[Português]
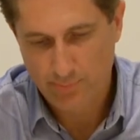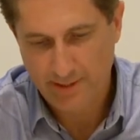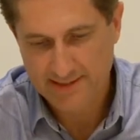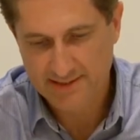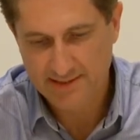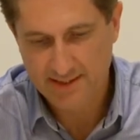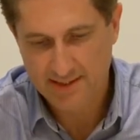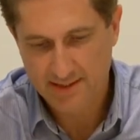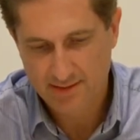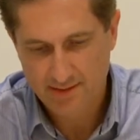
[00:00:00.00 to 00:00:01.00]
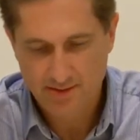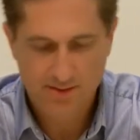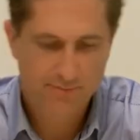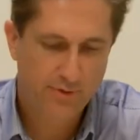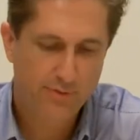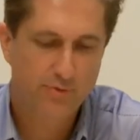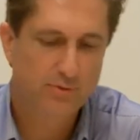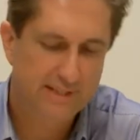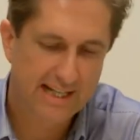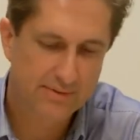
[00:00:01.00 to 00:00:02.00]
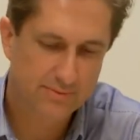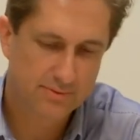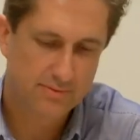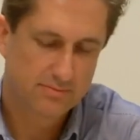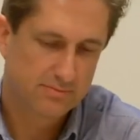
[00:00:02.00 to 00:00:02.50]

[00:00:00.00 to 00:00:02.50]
PSD, que foi fundado